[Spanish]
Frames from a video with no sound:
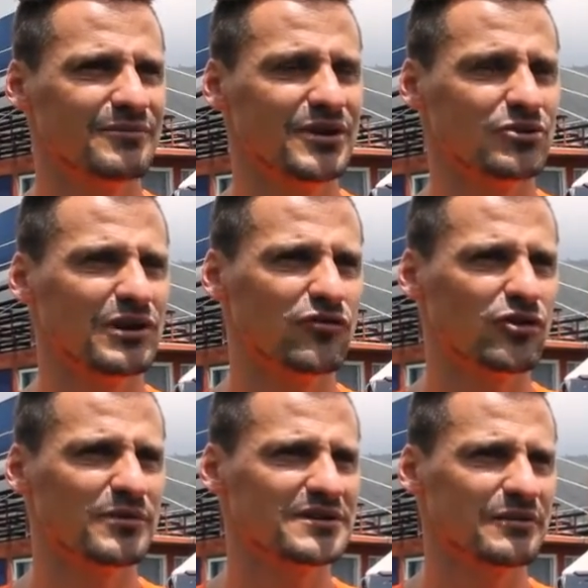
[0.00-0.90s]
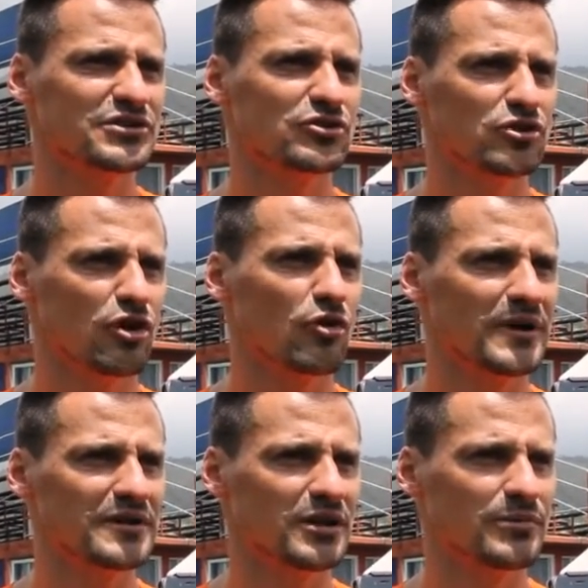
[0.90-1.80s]
viendo las formas, a veces no tengo que
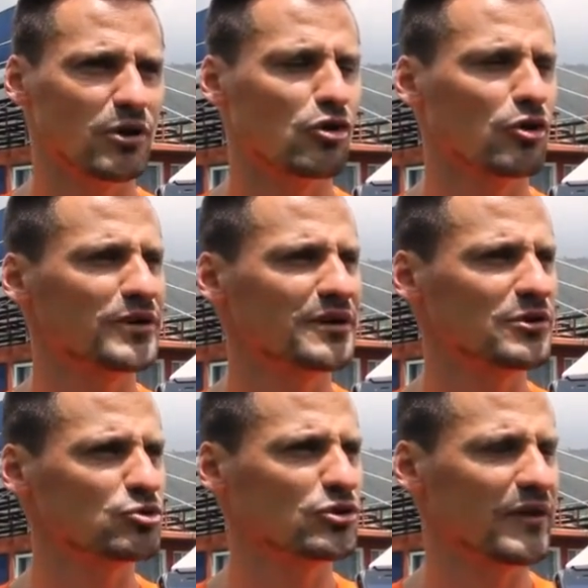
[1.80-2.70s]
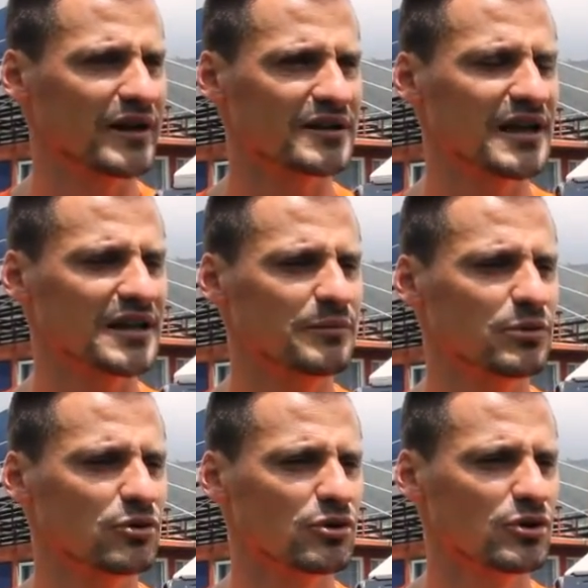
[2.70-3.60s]
convertir, pero en los 90 minutos le dejaste al
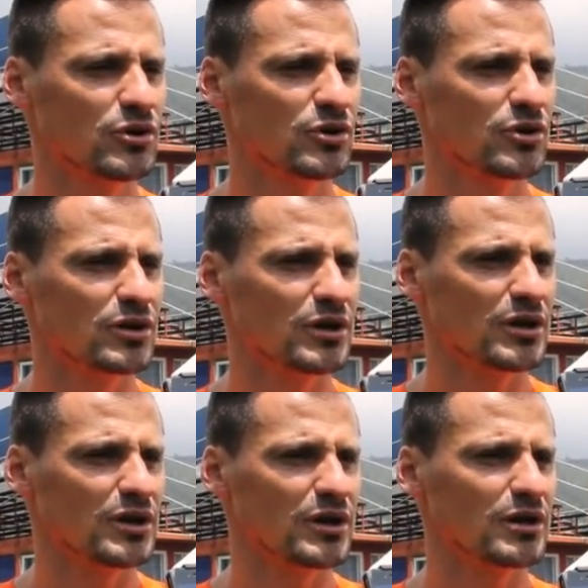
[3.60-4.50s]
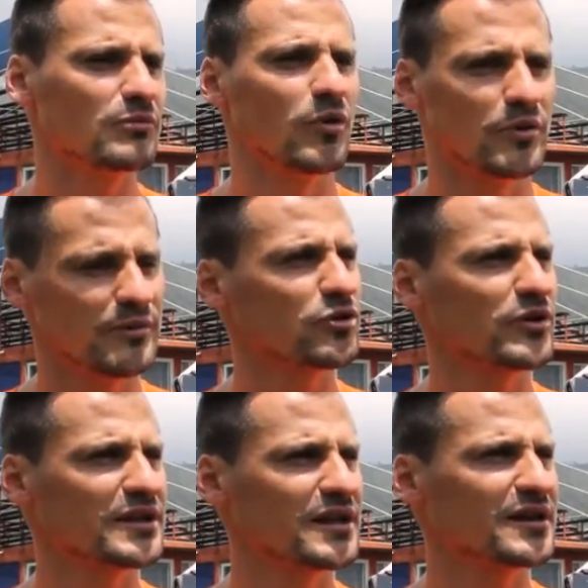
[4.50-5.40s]
equipo
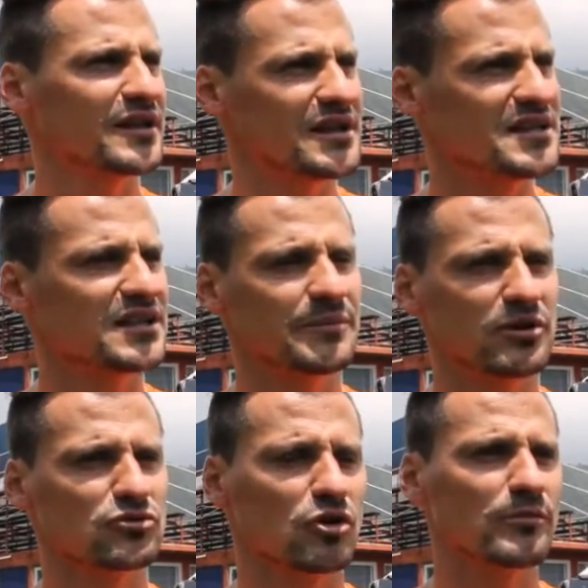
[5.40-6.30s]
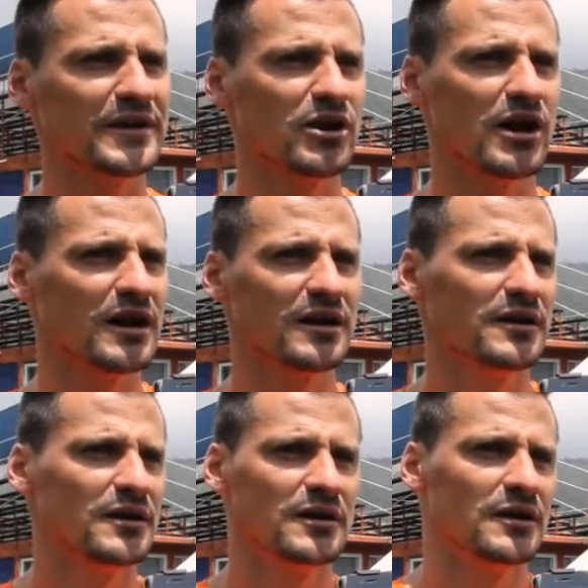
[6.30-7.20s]
movimientos de ataque interesantes para que otro compañero haga
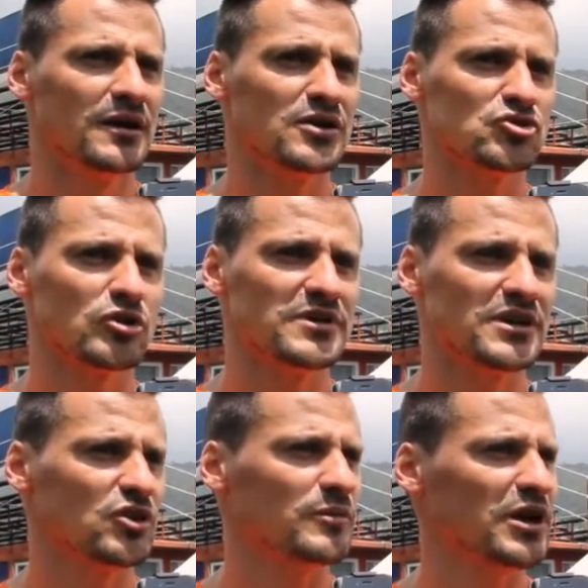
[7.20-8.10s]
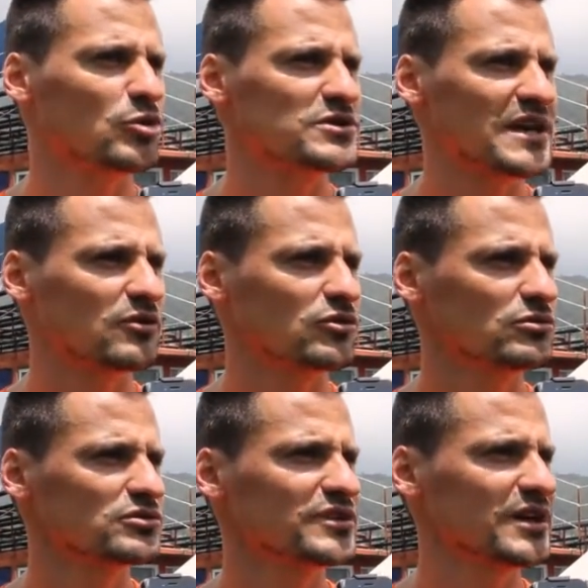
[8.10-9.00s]
eso no me, no quito el saco,
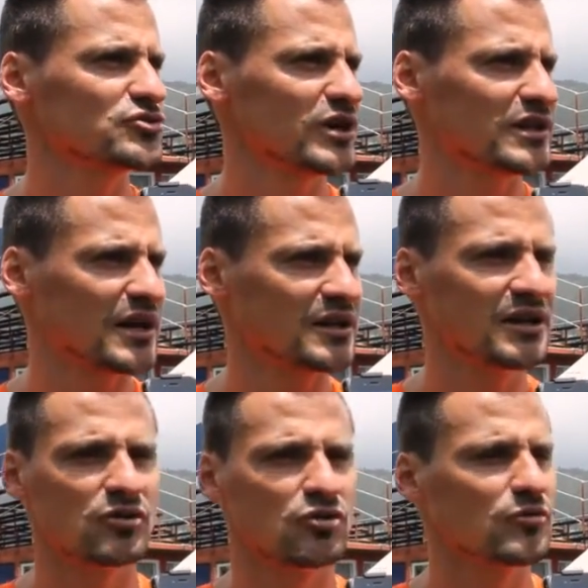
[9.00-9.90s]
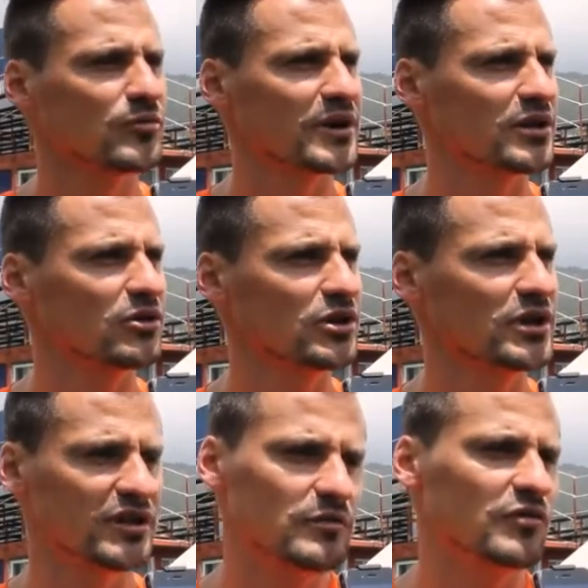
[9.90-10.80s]
¿no? Sé que soy atacante y que tengo que invertir
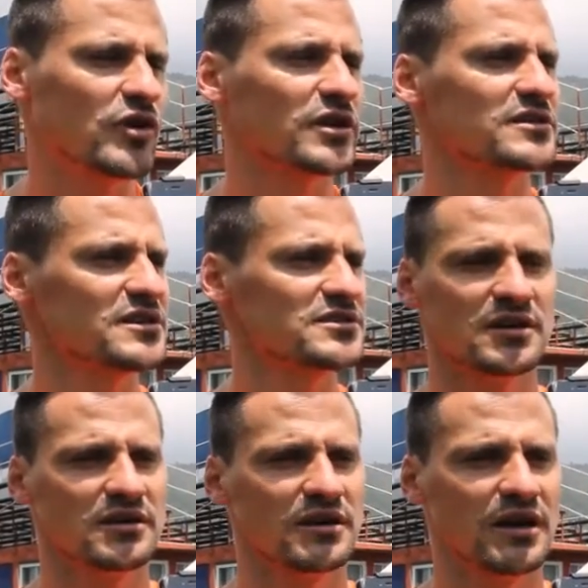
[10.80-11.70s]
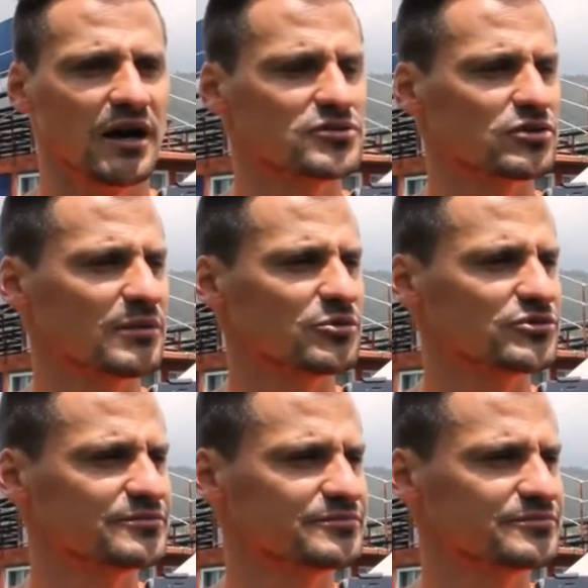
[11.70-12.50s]
goles y mi fuerte es ese, a eso estamos.